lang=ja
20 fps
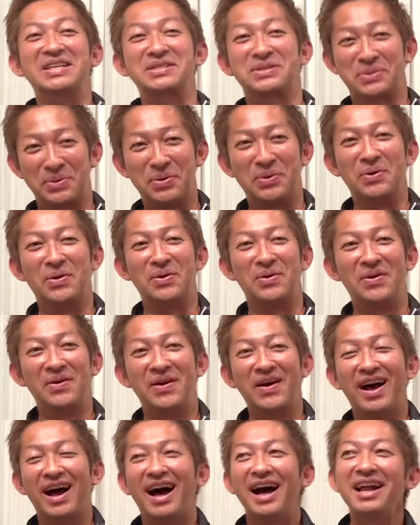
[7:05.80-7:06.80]
ね、そ
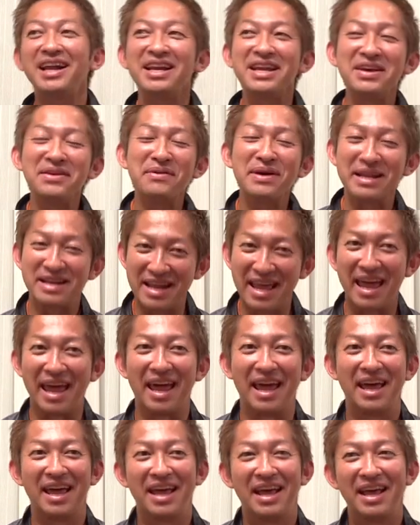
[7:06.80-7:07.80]
うあれはね、
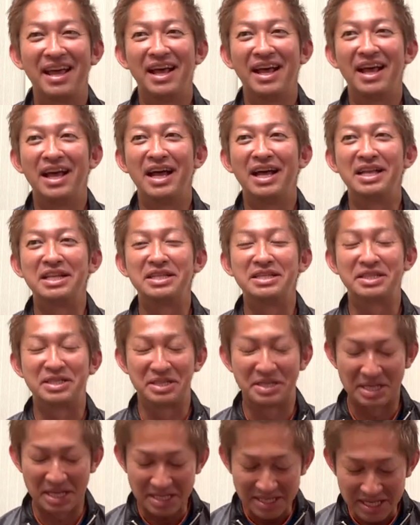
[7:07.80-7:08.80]
うん、
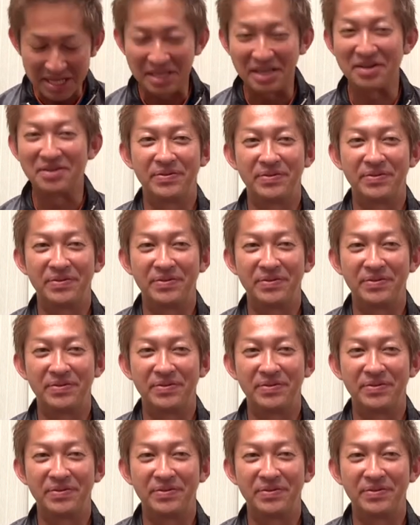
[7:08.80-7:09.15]
全然いける